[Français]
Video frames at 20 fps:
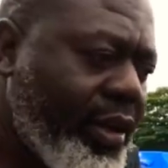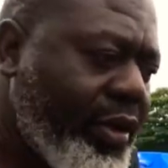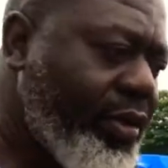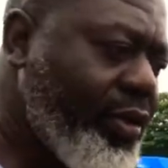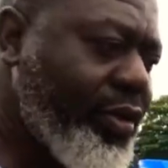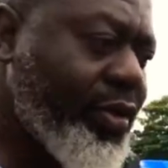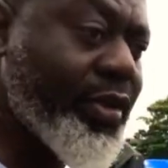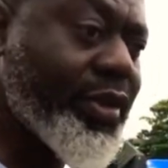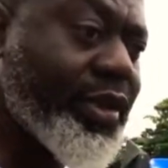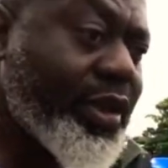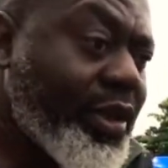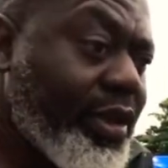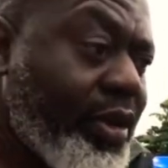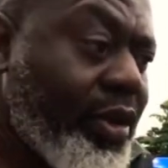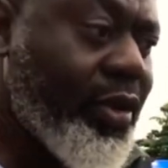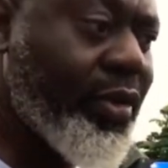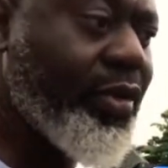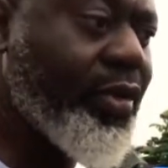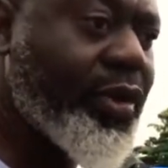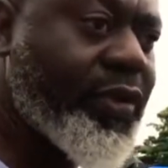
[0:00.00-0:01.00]
on ose,
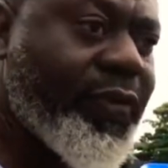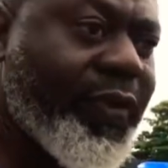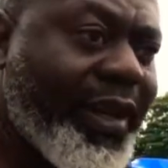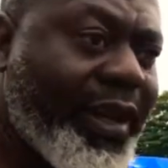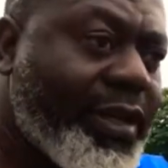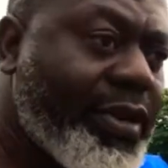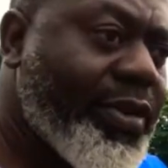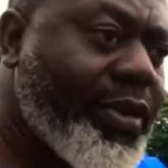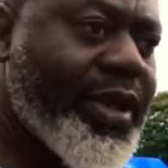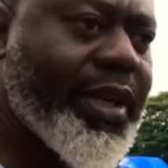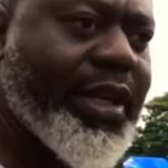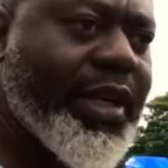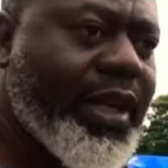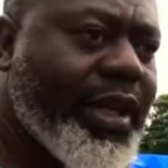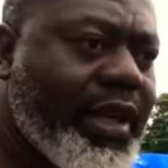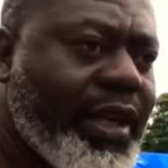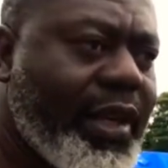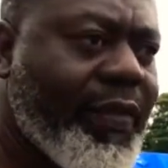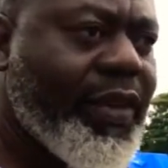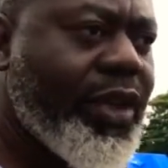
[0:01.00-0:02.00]
on ose faire ce qui
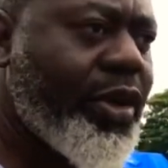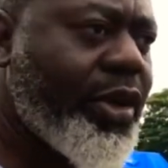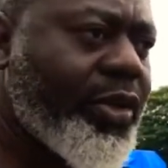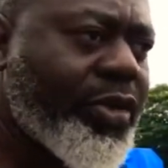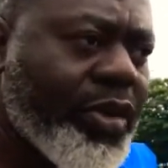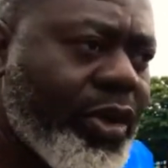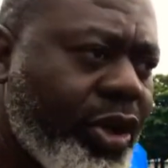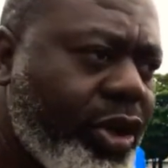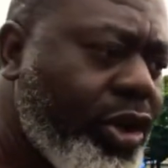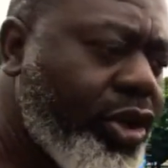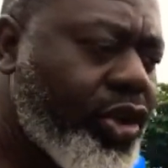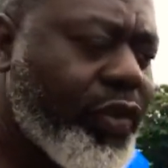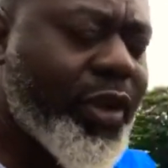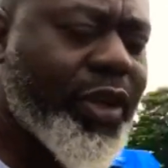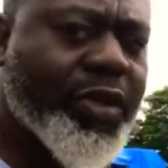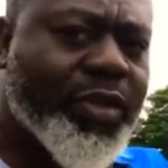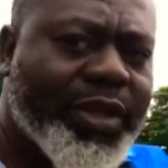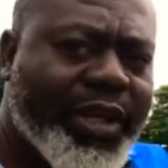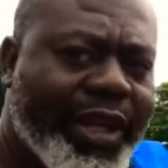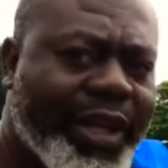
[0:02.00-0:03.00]
est évident, faire
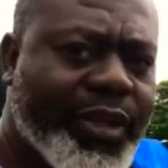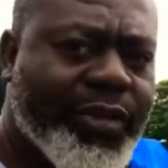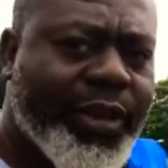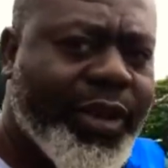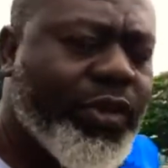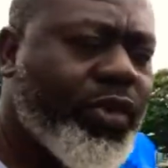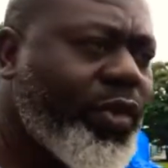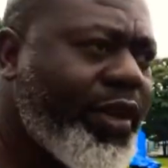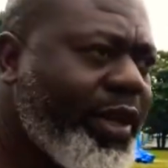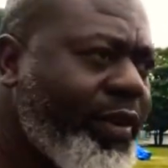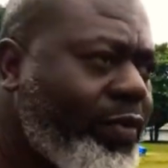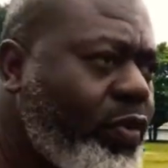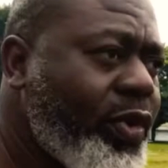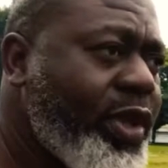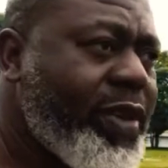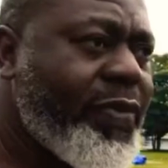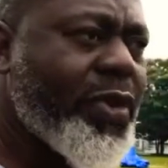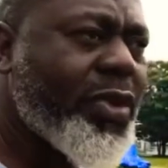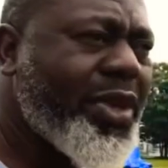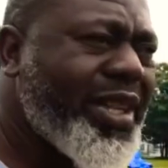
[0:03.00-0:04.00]
dans une direction et tous les tous
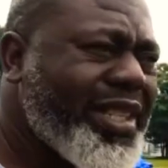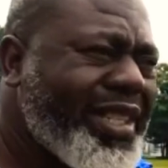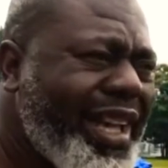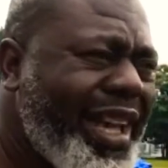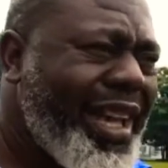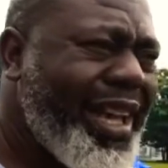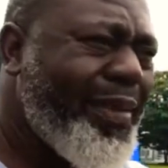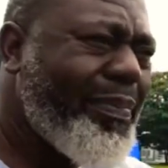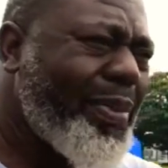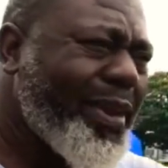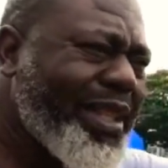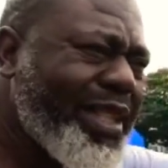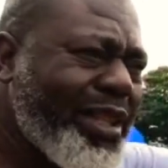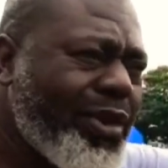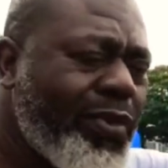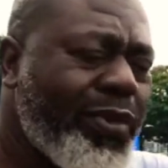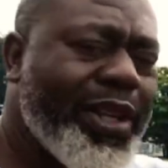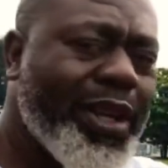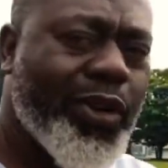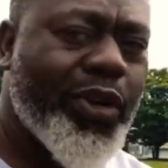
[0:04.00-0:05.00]
les vieux disaient eh, petit
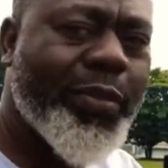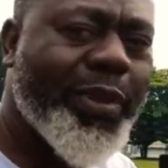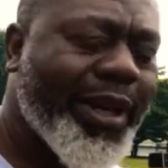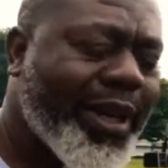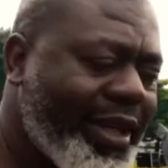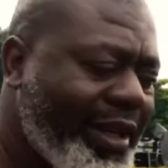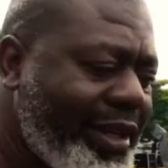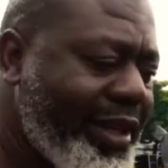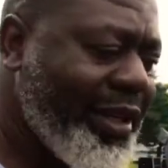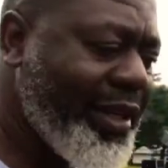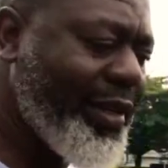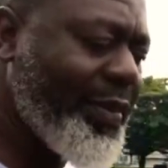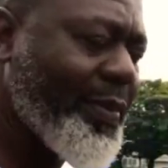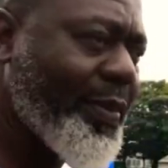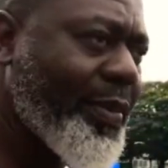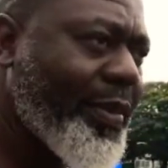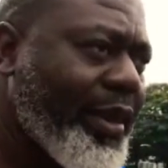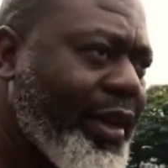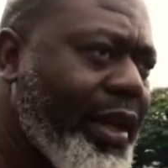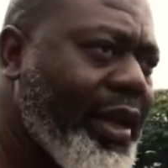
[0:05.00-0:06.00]
kuna komekate,
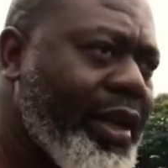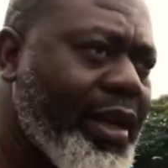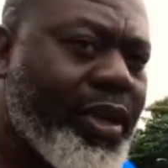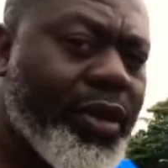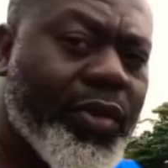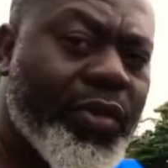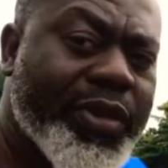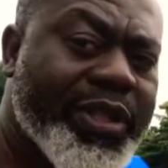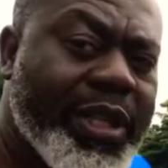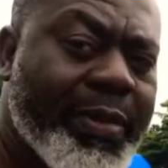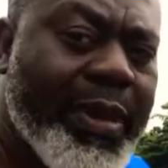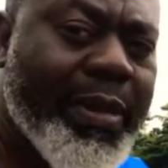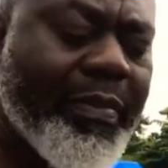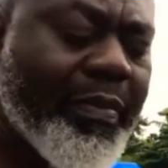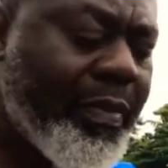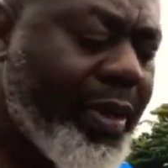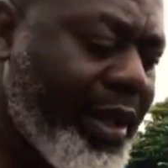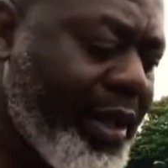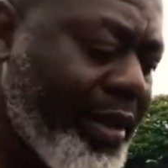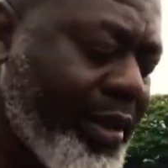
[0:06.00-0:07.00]
n'osez
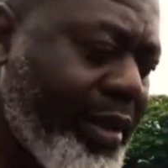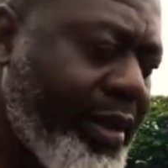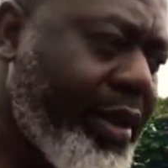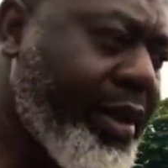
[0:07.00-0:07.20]
même pas